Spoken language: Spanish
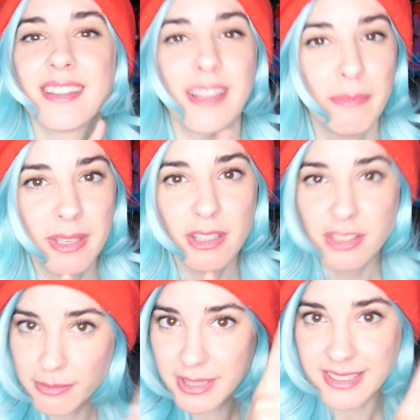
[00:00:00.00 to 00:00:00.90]
También no
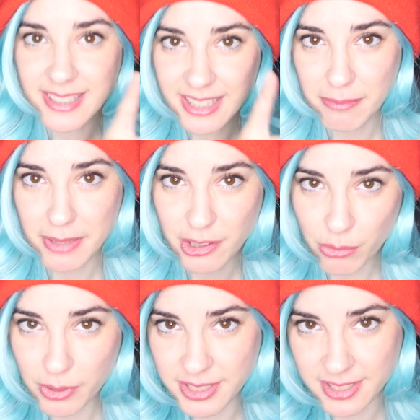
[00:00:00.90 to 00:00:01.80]
se olviden seguirme en
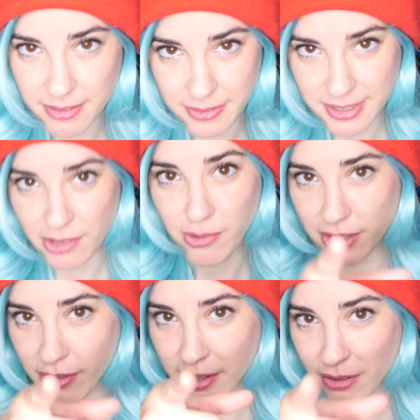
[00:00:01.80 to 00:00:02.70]
Twitch, de vez en
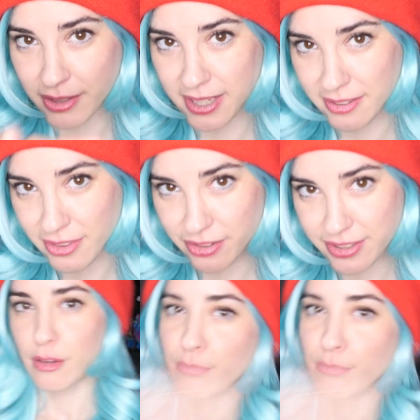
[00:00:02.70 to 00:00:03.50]
cuando hago directos.